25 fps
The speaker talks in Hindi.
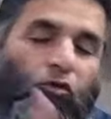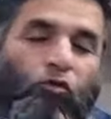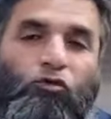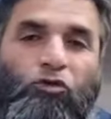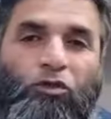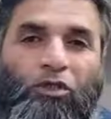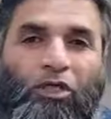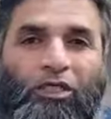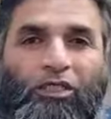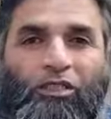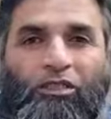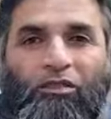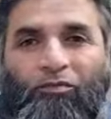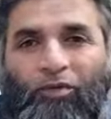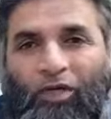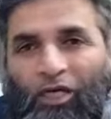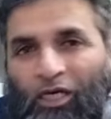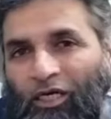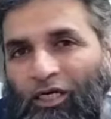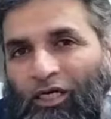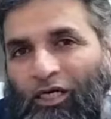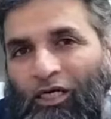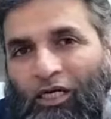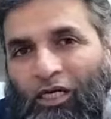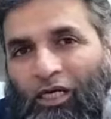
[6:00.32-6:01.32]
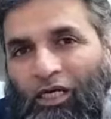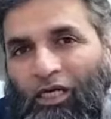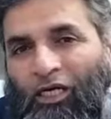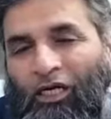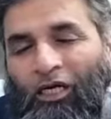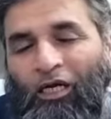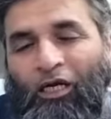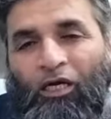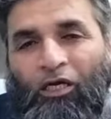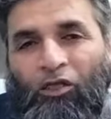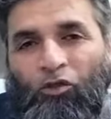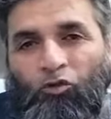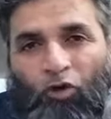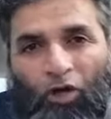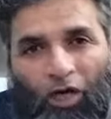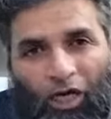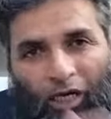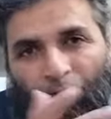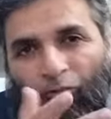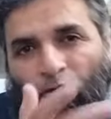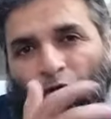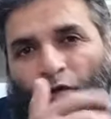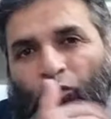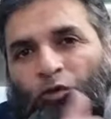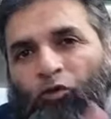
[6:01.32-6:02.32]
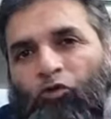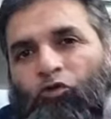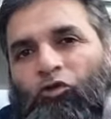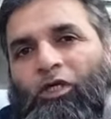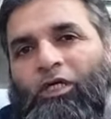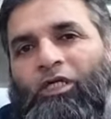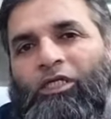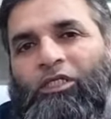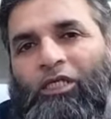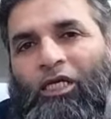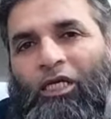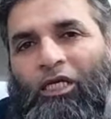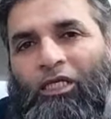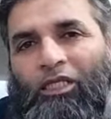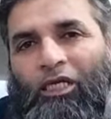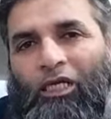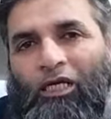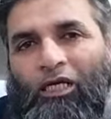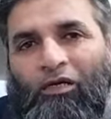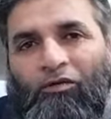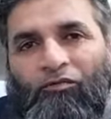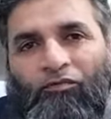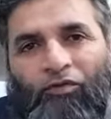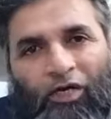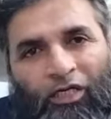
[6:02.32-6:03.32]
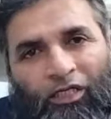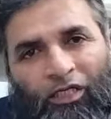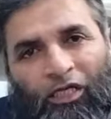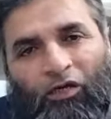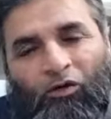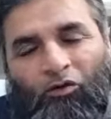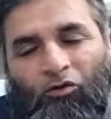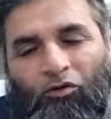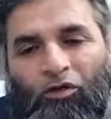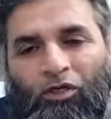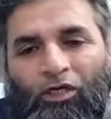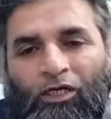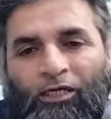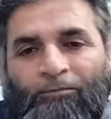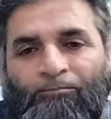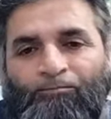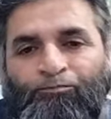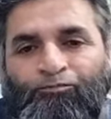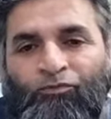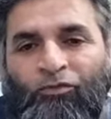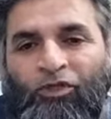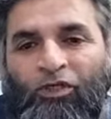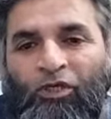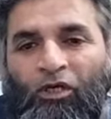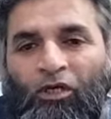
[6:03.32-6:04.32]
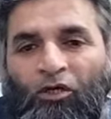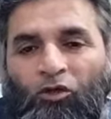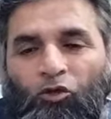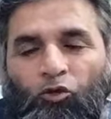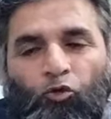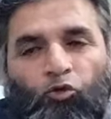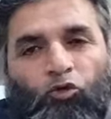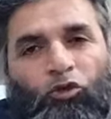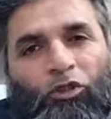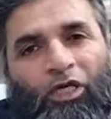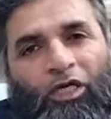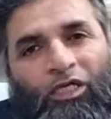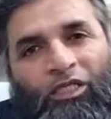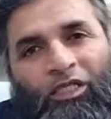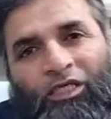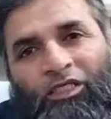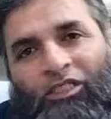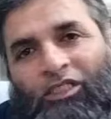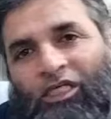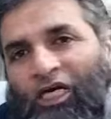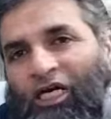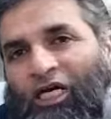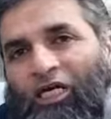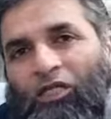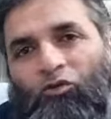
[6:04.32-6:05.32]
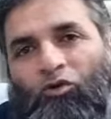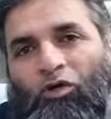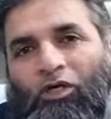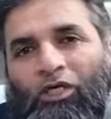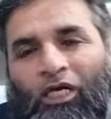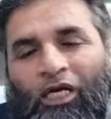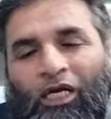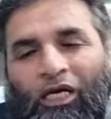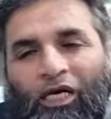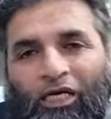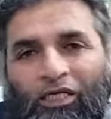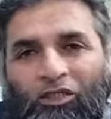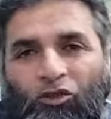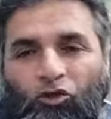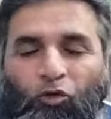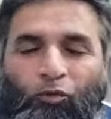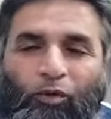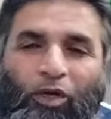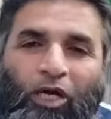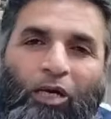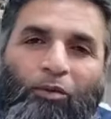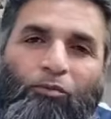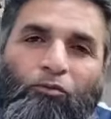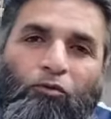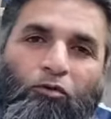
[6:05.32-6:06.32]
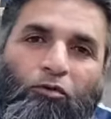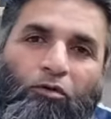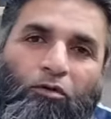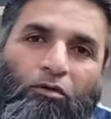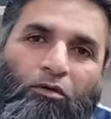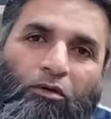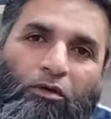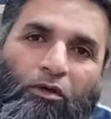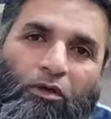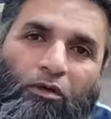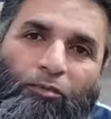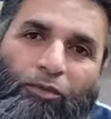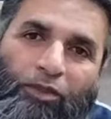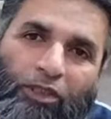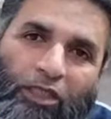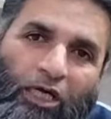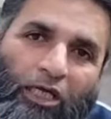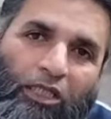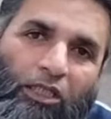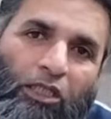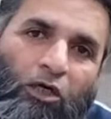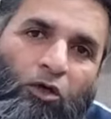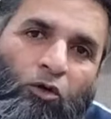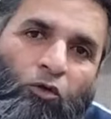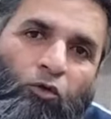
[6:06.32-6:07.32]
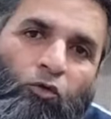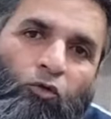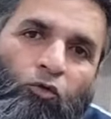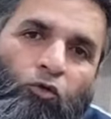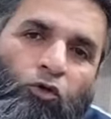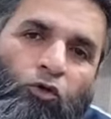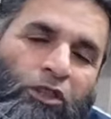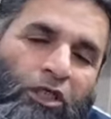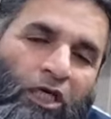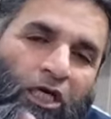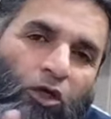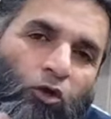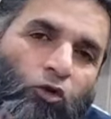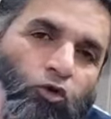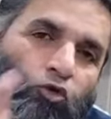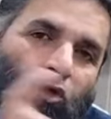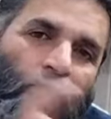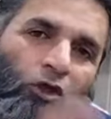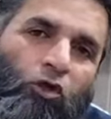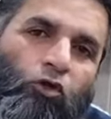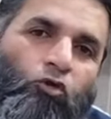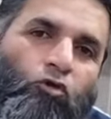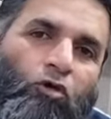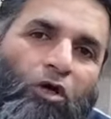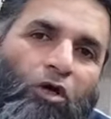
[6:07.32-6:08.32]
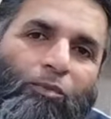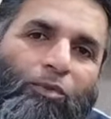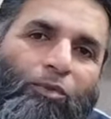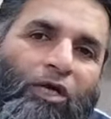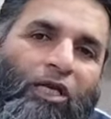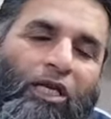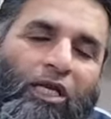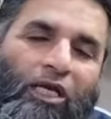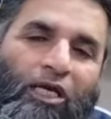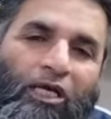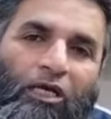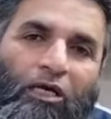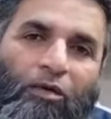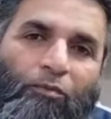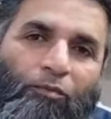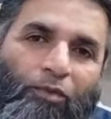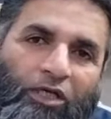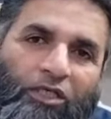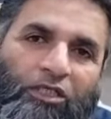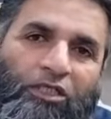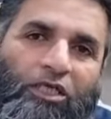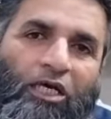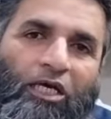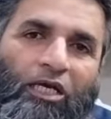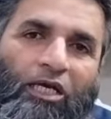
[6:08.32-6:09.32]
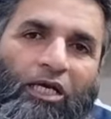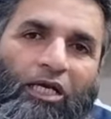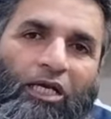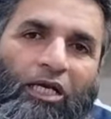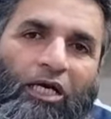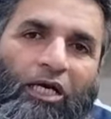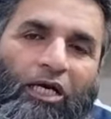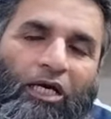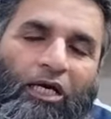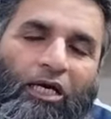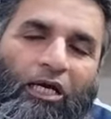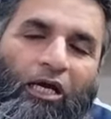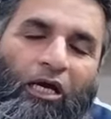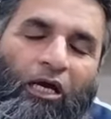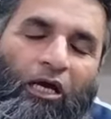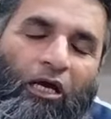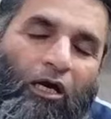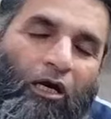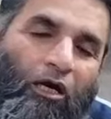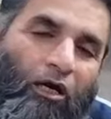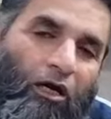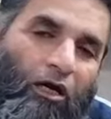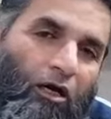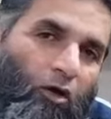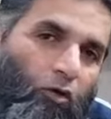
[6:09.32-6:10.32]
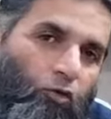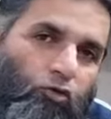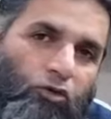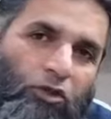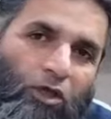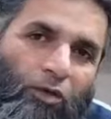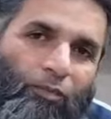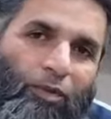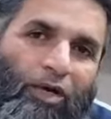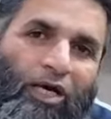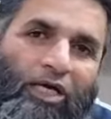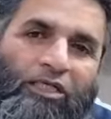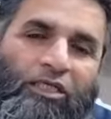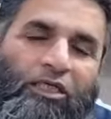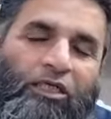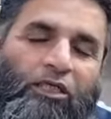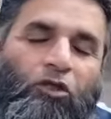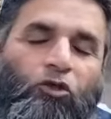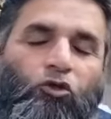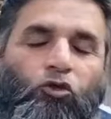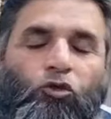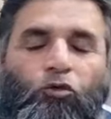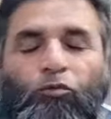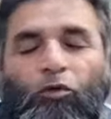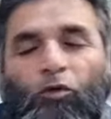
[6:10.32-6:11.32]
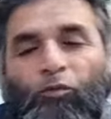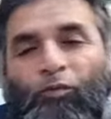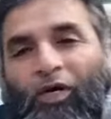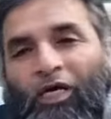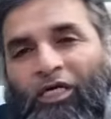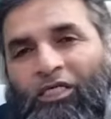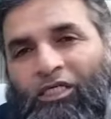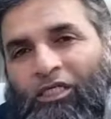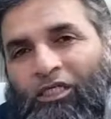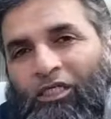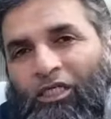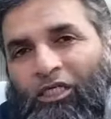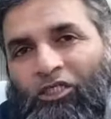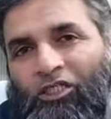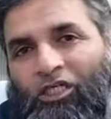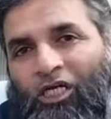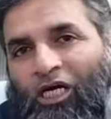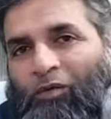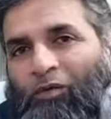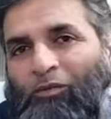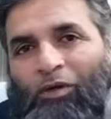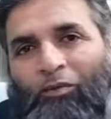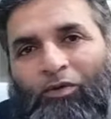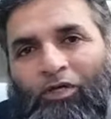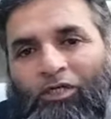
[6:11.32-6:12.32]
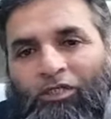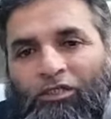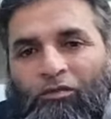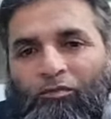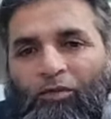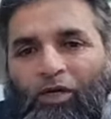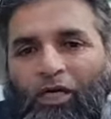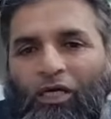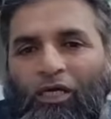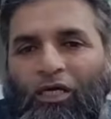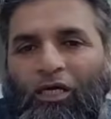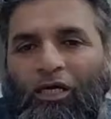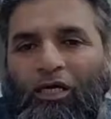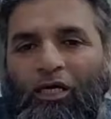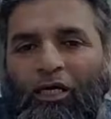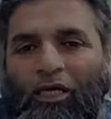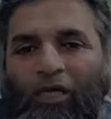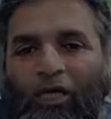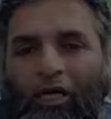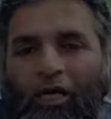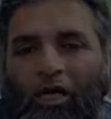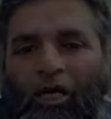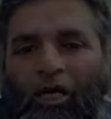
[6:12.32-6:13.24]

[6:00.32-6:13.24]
आप वो नुस्खा इस्तेमाल करेंगे तो आपको भी उससे इन तला फ़ायदा होगा तो उसके अंदर चार दवाइयाँ हैं जो मैं आपको बताता हूँ उन चारों दवाइयों को आपने लेकर मिक्स कर लेना है और उसके पांच कदरे सुबह पांच कदरे शाम आपने इस्तेमाल करने